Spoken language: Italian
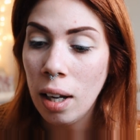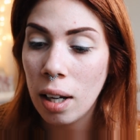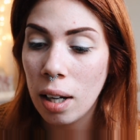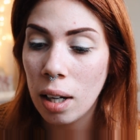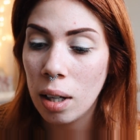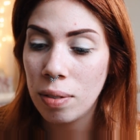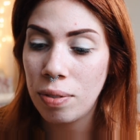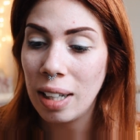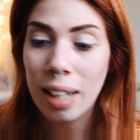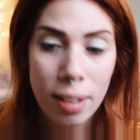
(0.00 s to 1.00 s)
eh,
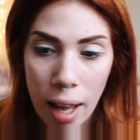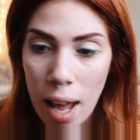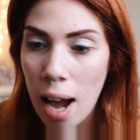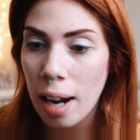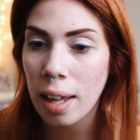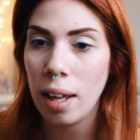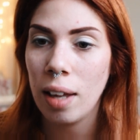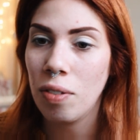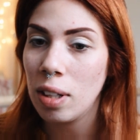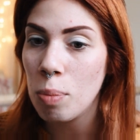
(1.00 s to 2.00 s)
fai da te
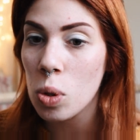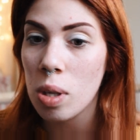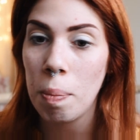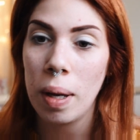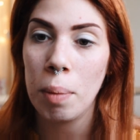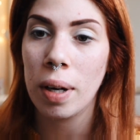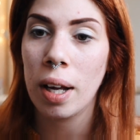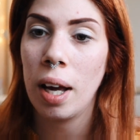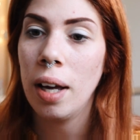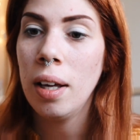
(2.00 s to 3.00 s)
anche, fatemelo sapere
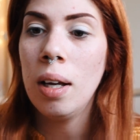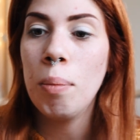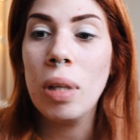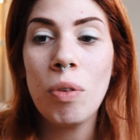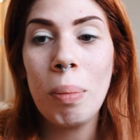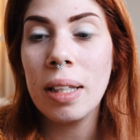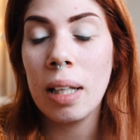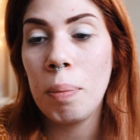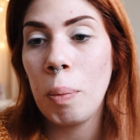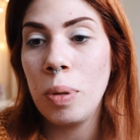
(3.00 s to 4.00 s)
perché mi devo
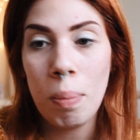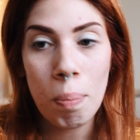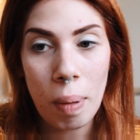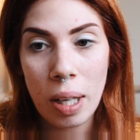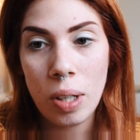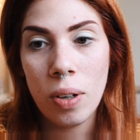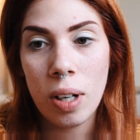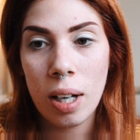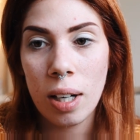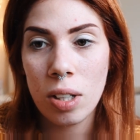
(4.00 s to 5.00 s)
mettere proprio d'impegno
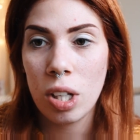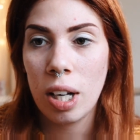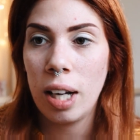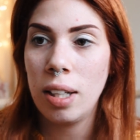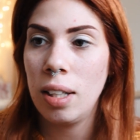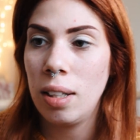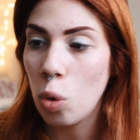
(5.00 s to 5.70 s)
a cercare di